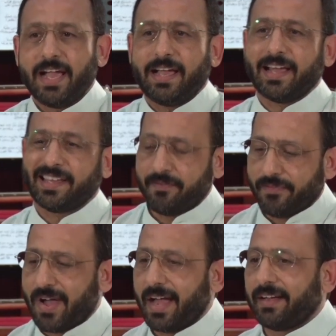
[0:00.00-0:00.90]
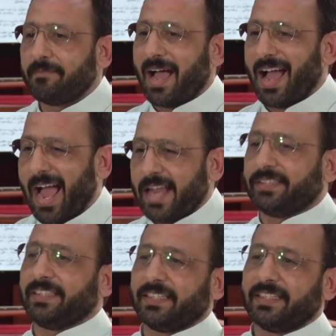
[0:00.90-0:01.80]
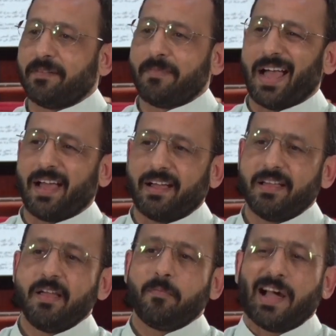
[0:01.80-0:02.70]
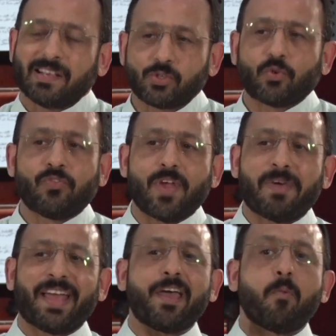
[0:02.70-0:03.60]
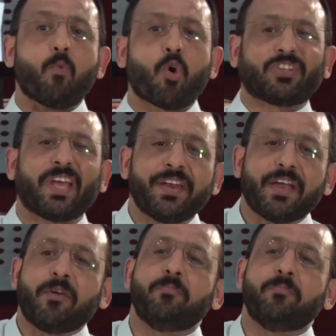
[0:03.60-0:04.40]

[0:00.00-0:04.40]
علاج ينفع مع حالتي كده مع مع ظروفي ابقى انا مقتنع